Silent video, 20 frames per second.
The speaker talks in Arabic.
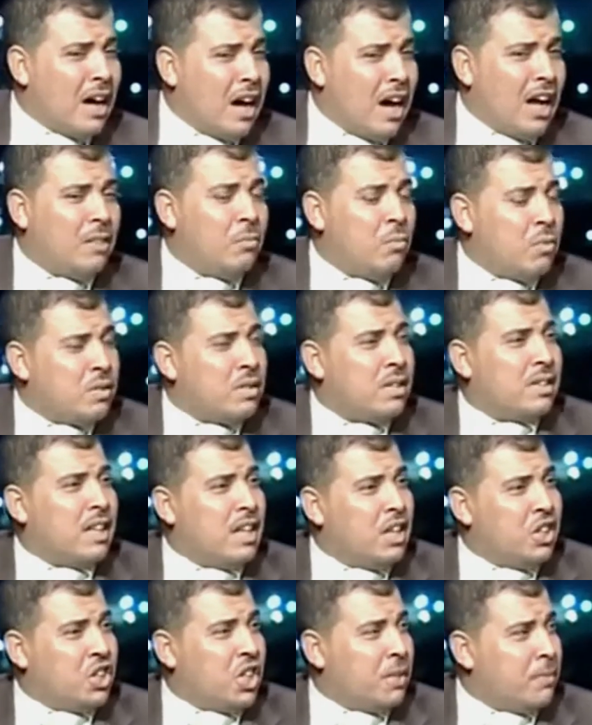بأحد مؤسسات
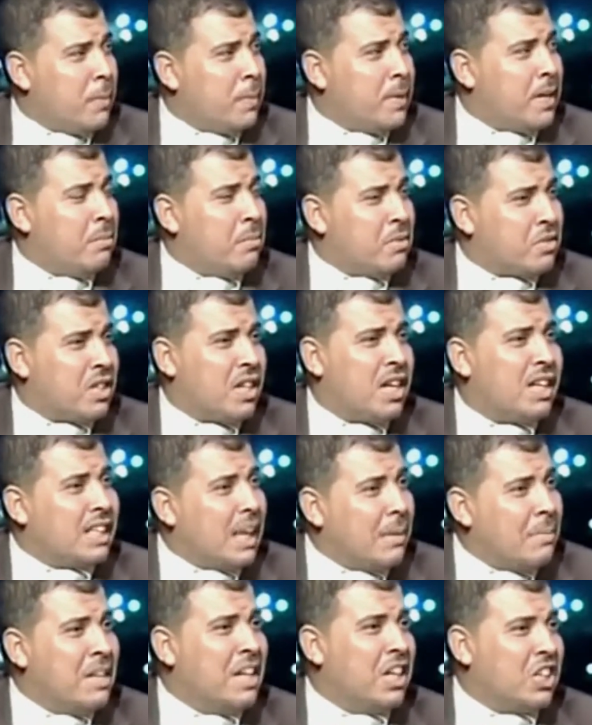الآن الشبابية المصرية
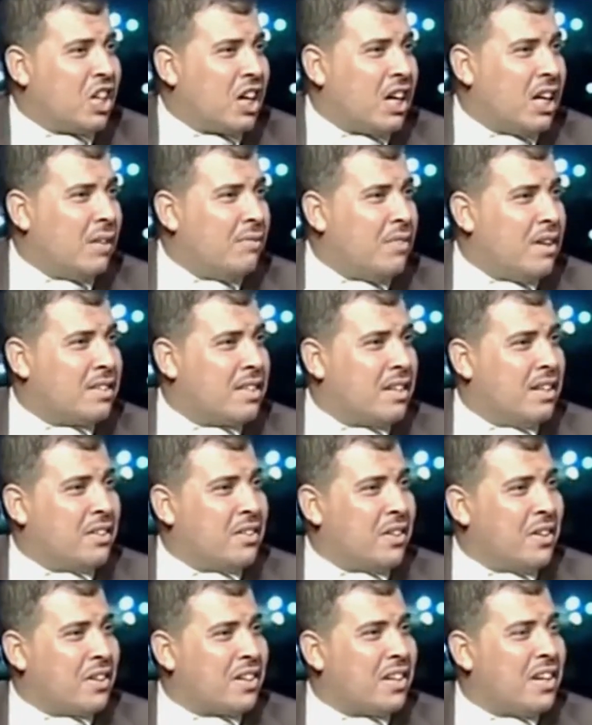الجميلة شغالة في هذا
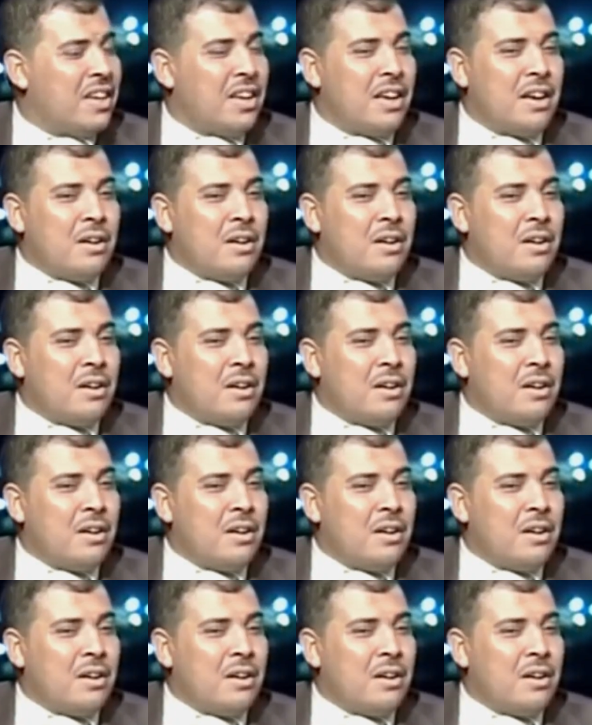الإطار